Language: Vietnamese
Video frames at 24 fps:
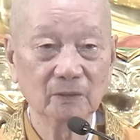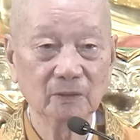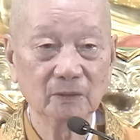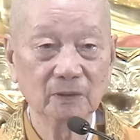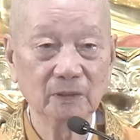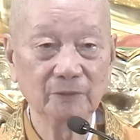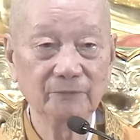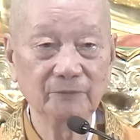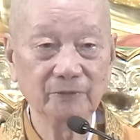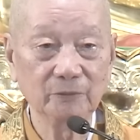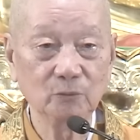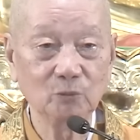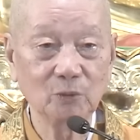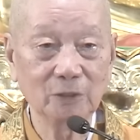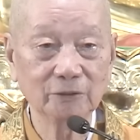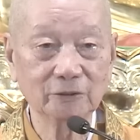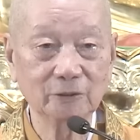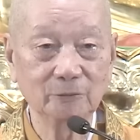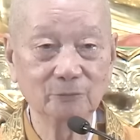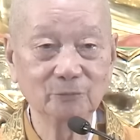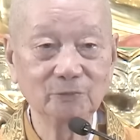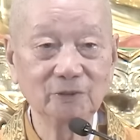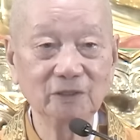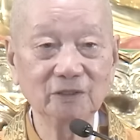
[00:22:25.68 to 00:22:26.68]
Cái việc quan
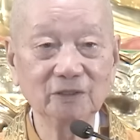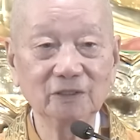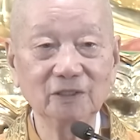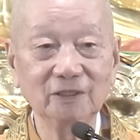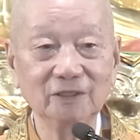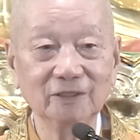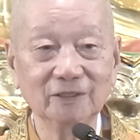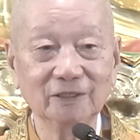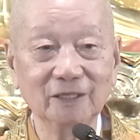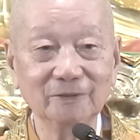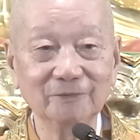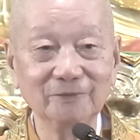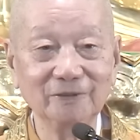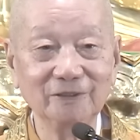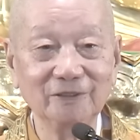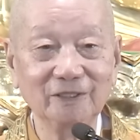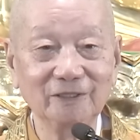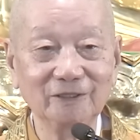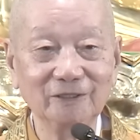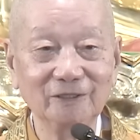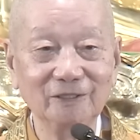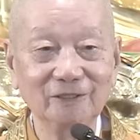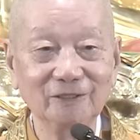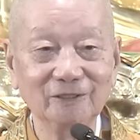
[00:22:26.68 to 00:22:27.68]
trọng nhất là các vị
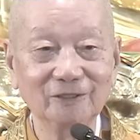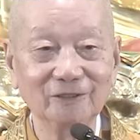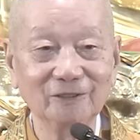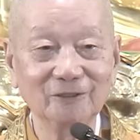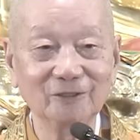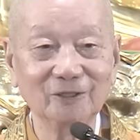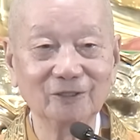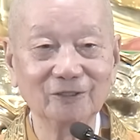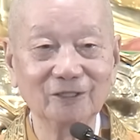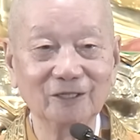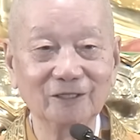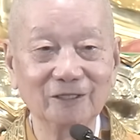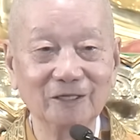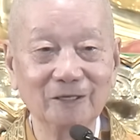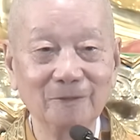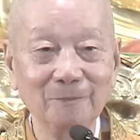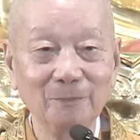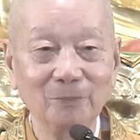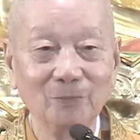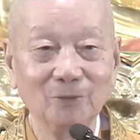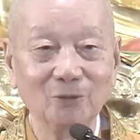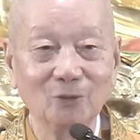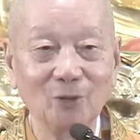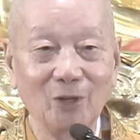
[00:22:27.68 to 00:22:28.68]
nên nhớ. Cho nên
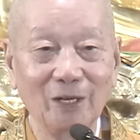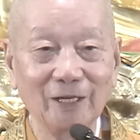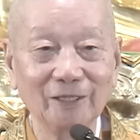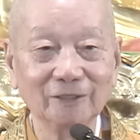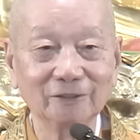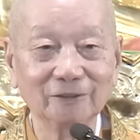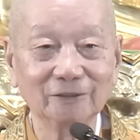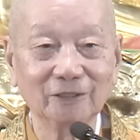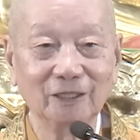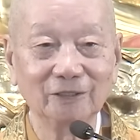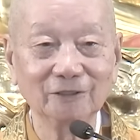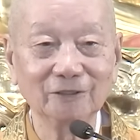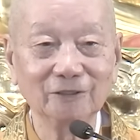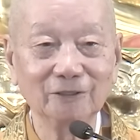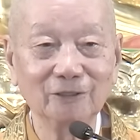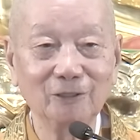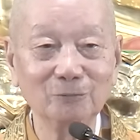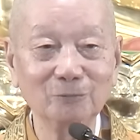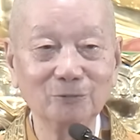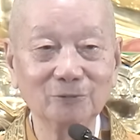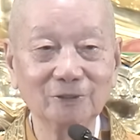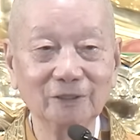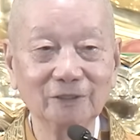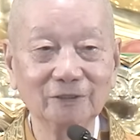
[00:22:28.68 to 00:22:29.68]
đoạn tận
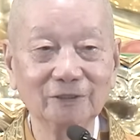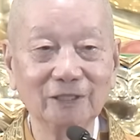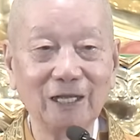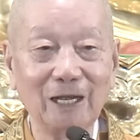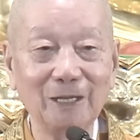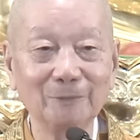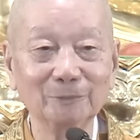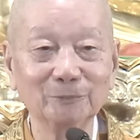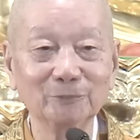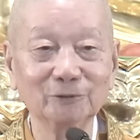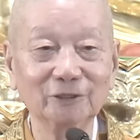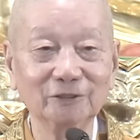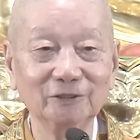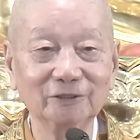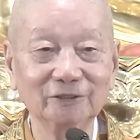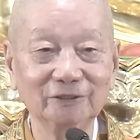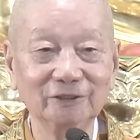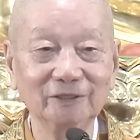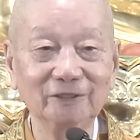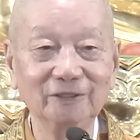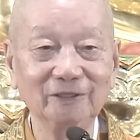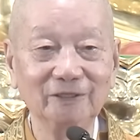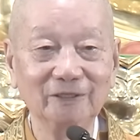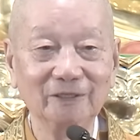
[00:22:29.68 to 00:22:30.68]
gốc cái tham sân
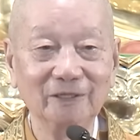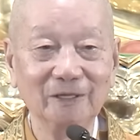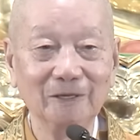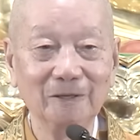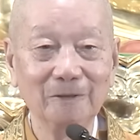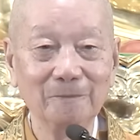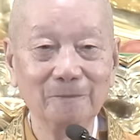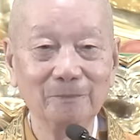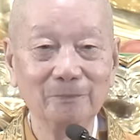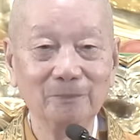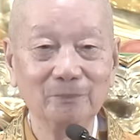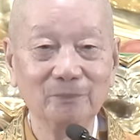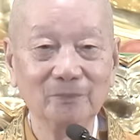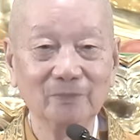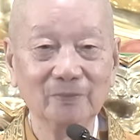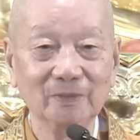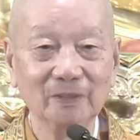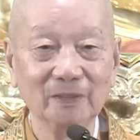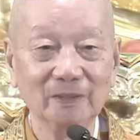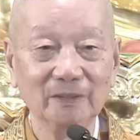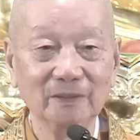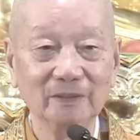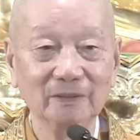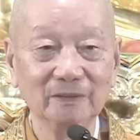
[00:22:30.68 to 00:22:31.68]
si.
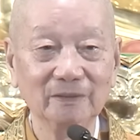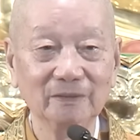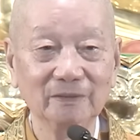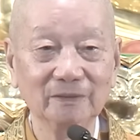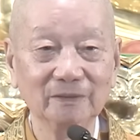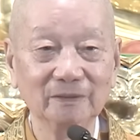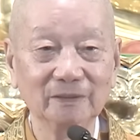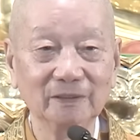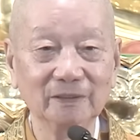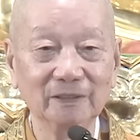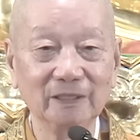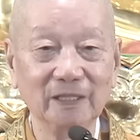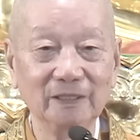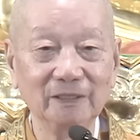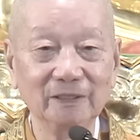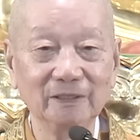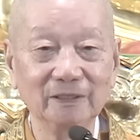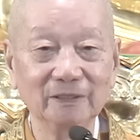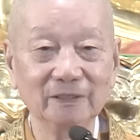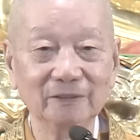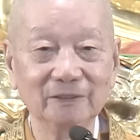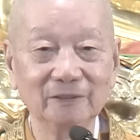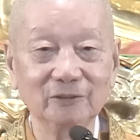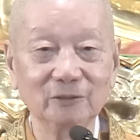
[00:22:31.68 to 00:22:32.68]
Cái
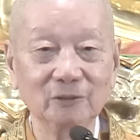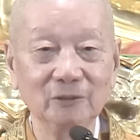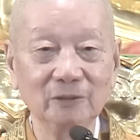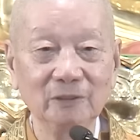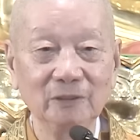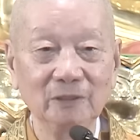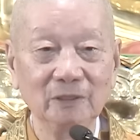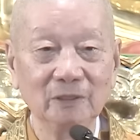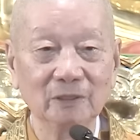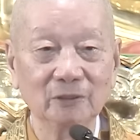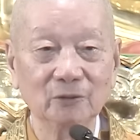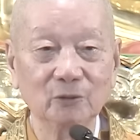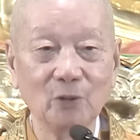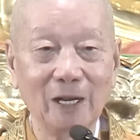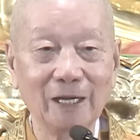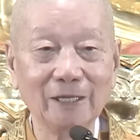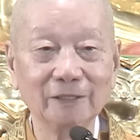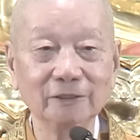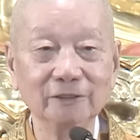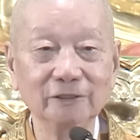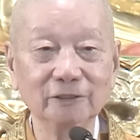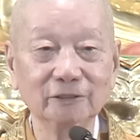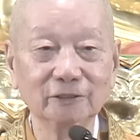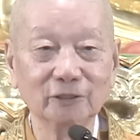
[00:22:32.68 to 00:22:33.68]
này
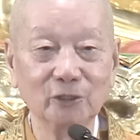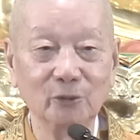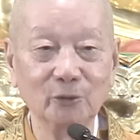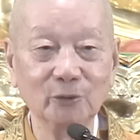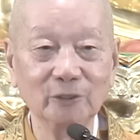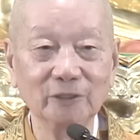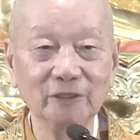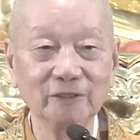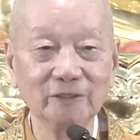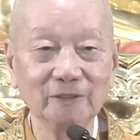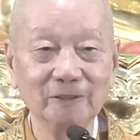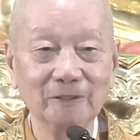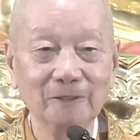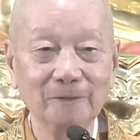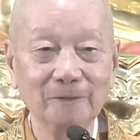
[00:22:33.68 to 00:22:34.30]
đoạn được rồi đó,